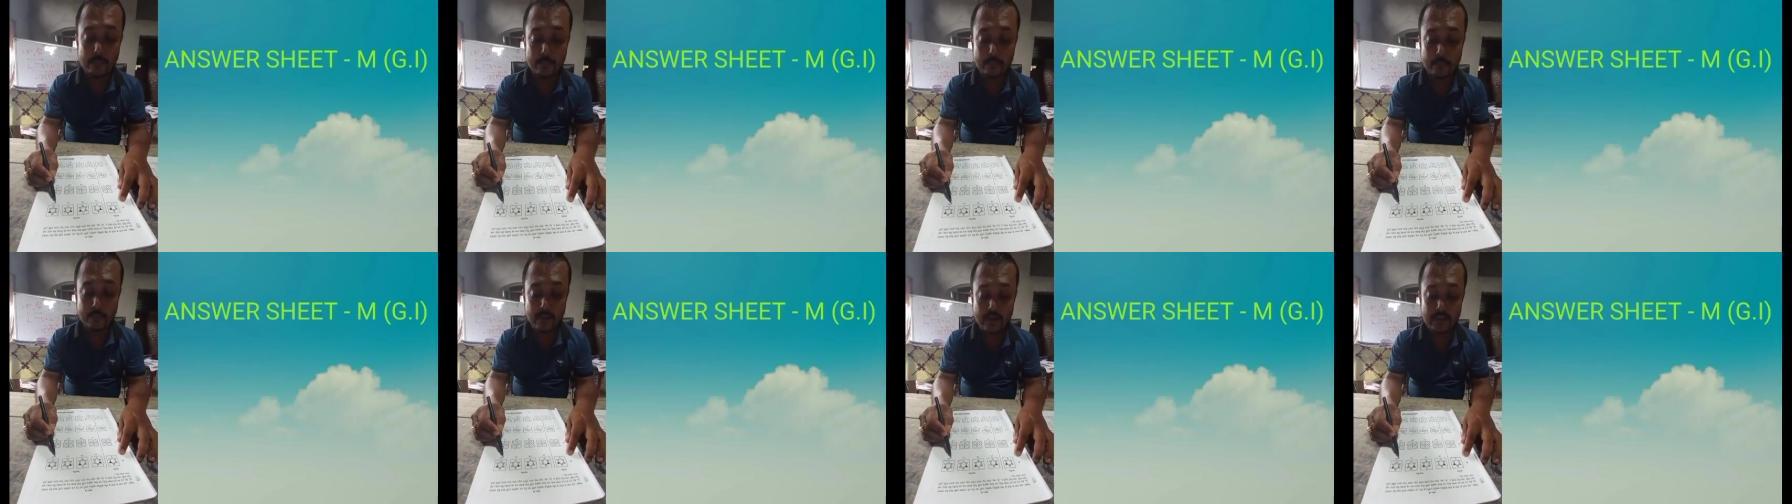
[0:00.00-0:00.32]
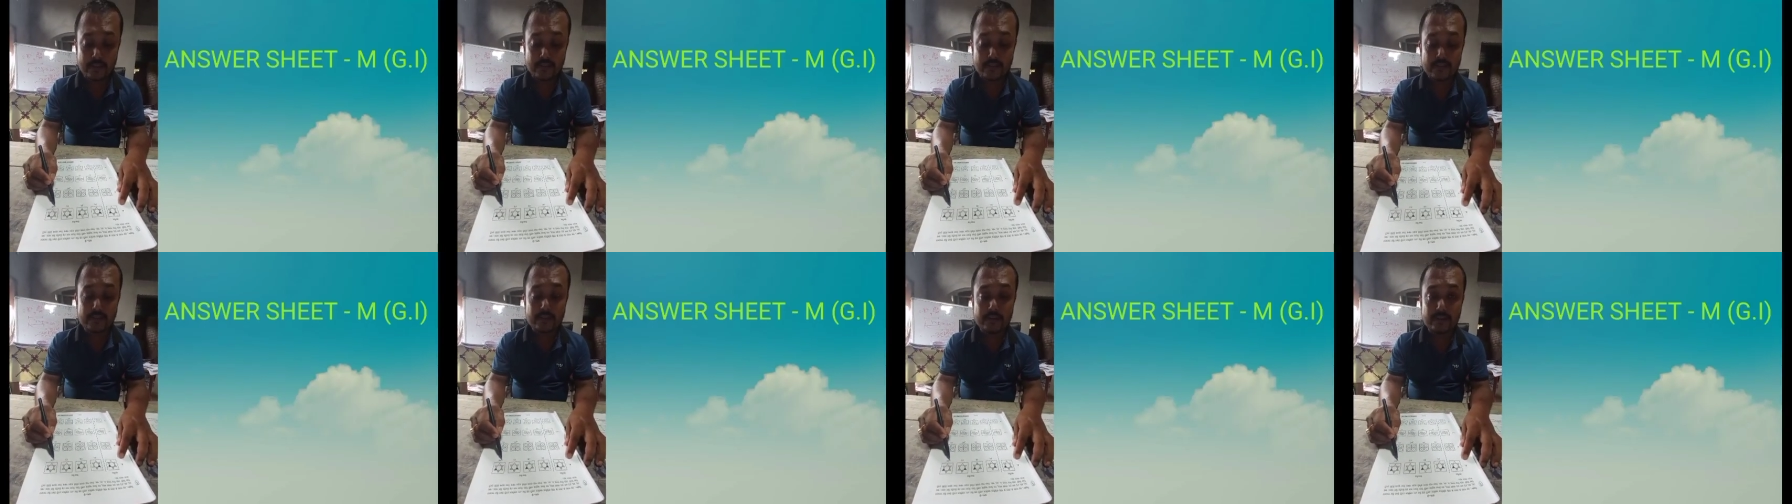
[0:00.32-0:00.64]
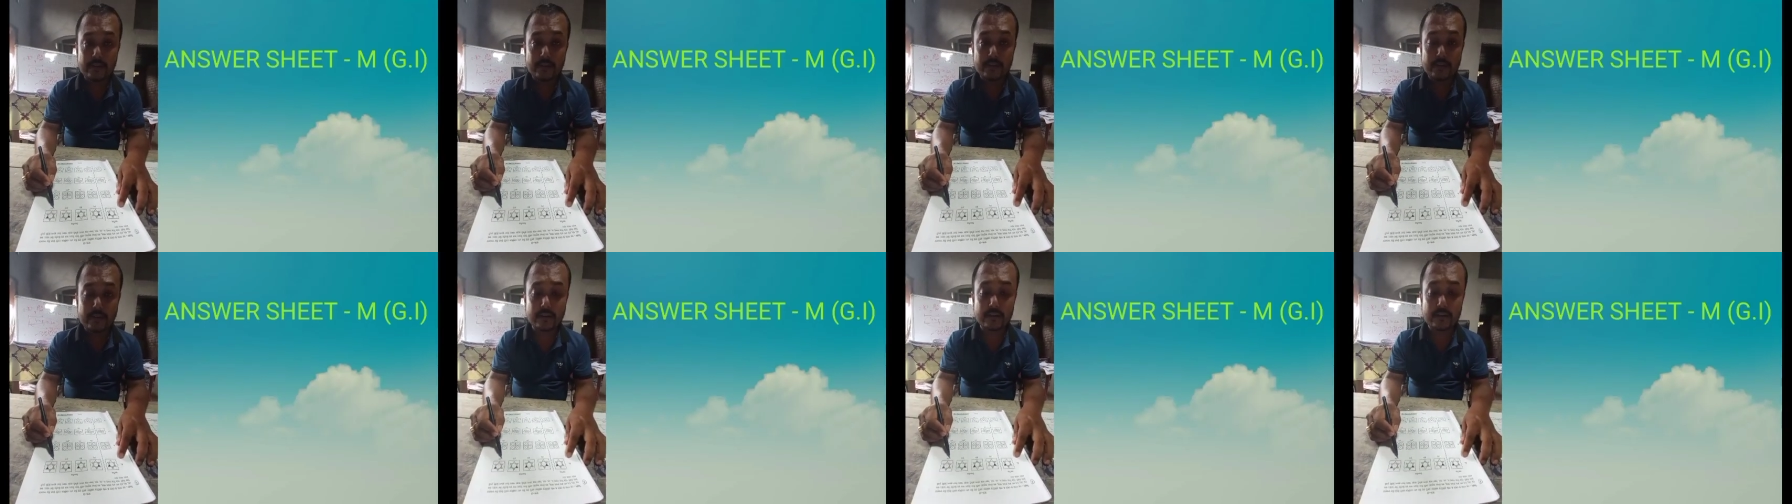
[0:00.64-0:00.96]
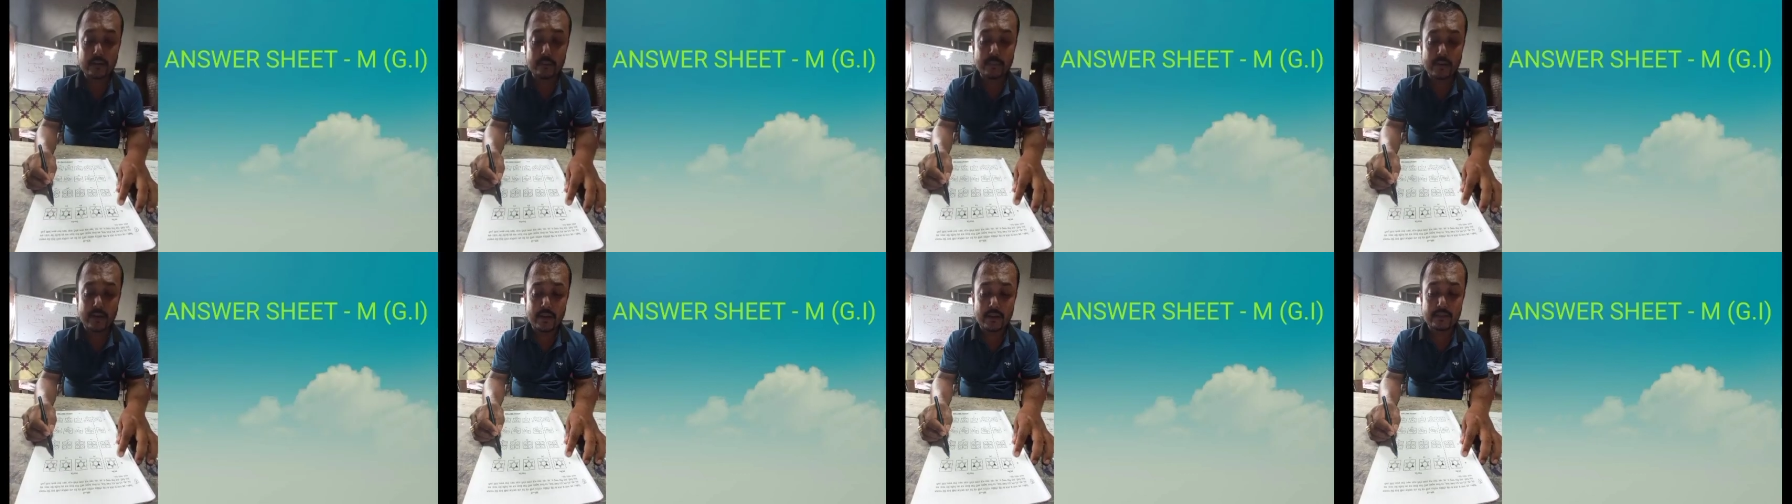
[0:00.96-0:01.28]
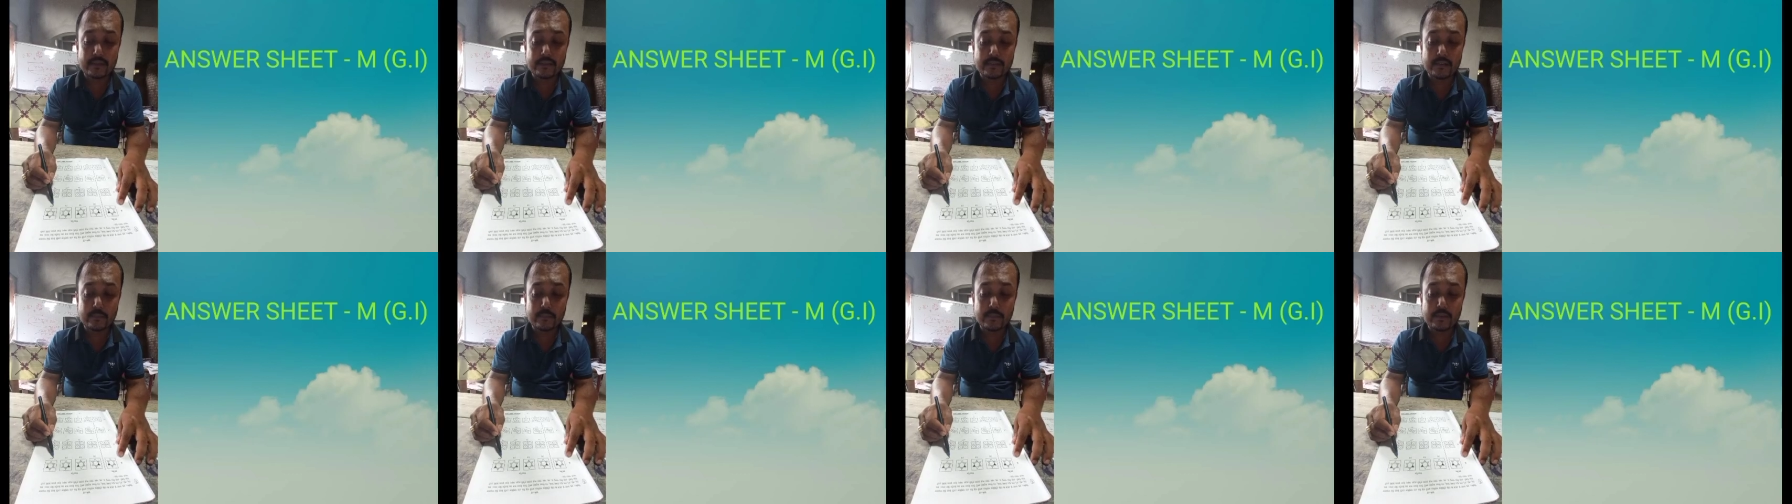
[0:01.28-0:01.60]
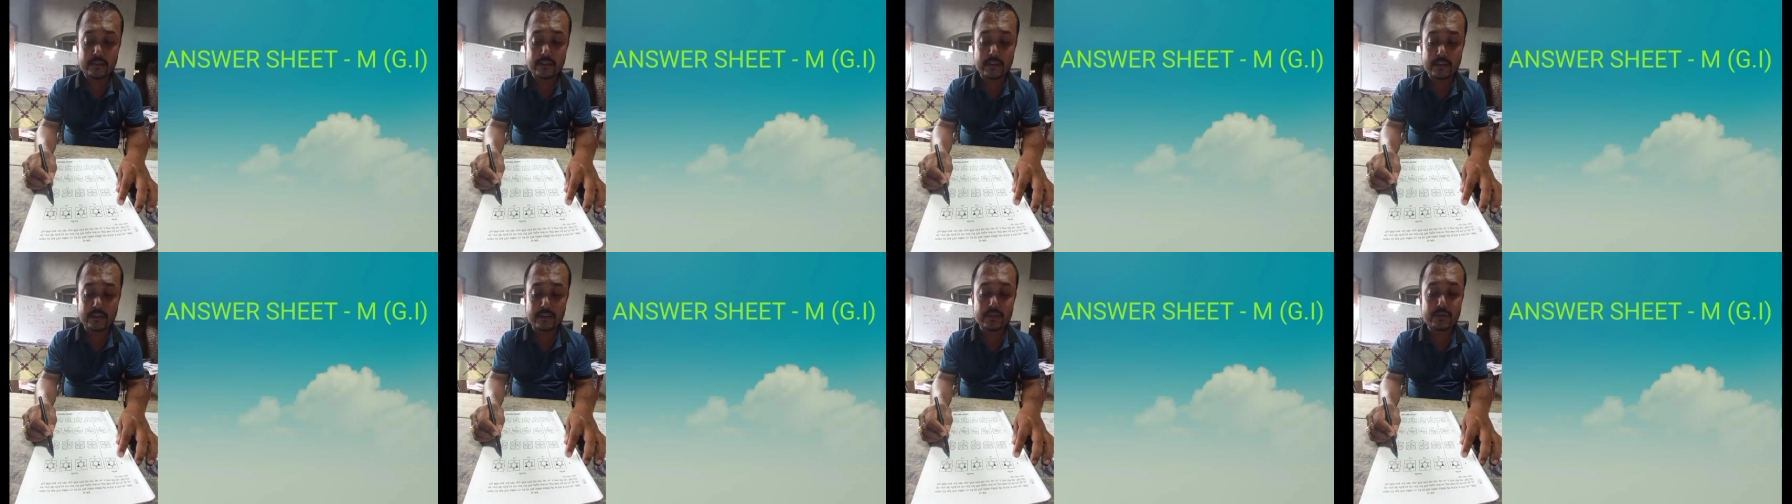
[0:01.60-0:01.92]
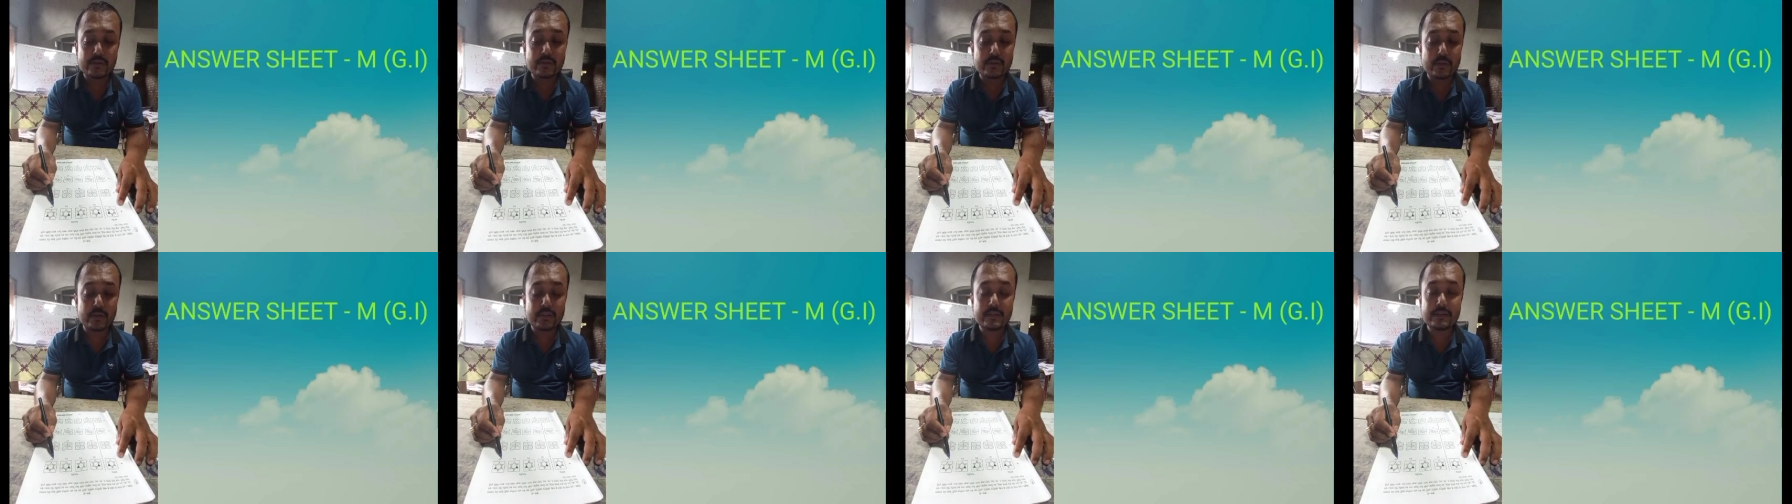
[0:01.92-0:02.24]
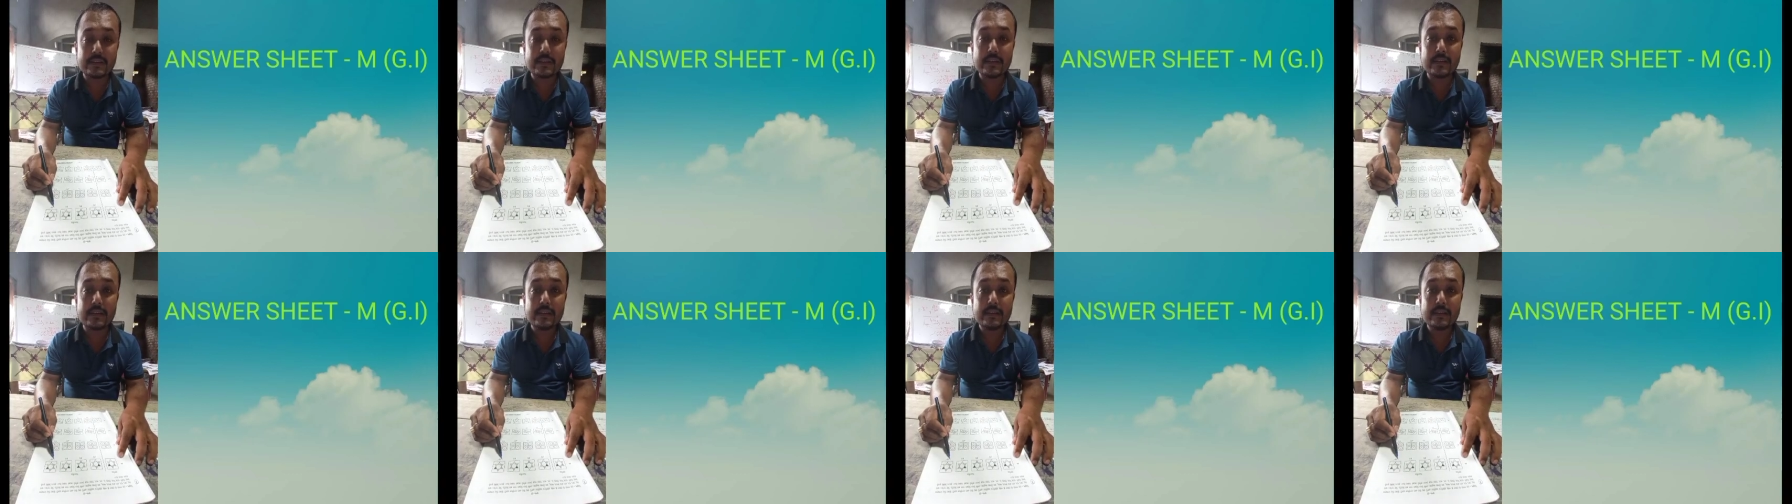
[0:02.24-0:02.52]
পাঁচ এখানটা পাঁচ নাম্বার সাদৃশ্য আছে